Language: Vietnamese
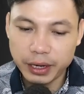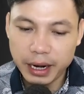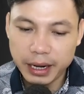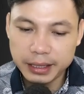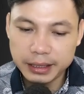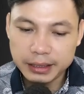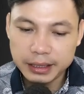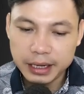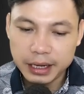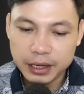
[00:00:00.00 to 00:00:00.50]

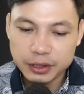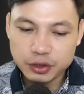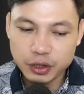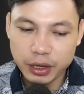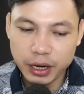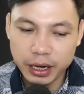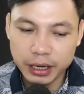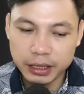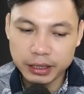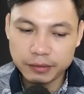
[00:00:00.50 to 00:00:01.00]
Hai người
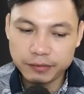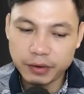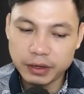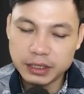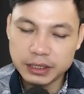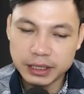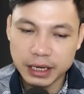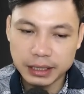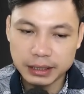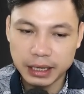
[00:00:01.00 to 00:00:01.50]
bớt đau buồn,
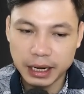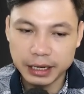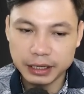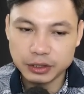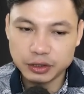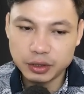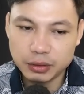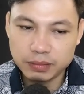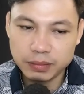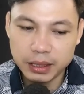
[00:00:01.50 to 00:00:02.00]
mau
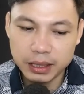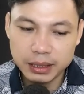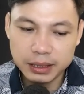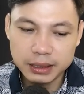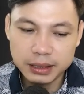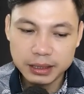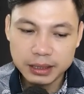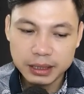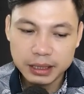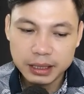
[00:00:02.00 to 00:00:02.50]
chóng đưa xác
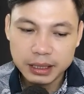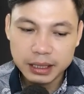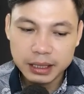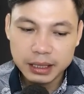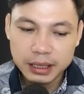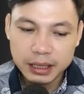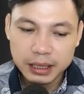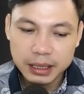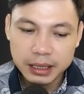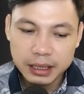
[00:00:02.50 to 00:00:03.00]
nó về để
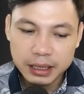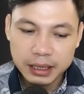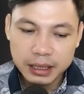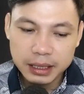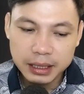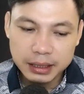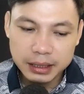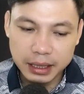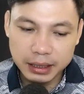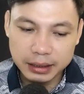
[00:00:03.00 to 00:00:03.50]
an táng.
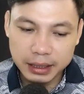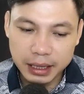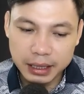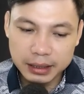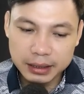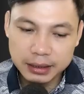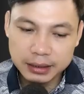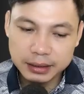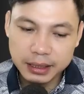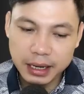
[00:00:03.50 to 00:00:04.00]

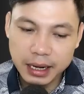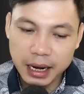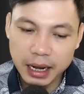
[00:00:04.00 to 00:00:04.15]
Nhưng mà...